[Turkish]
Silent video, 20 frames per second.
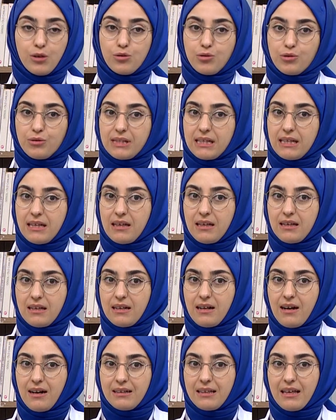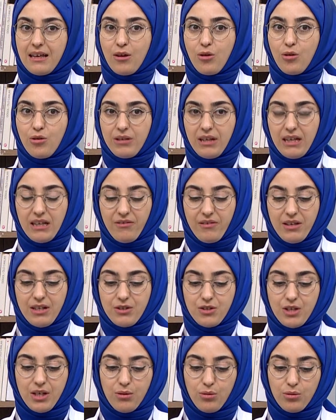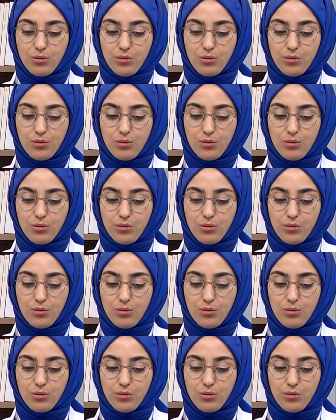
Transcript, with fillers: Cüz'i iradeye örnek verecek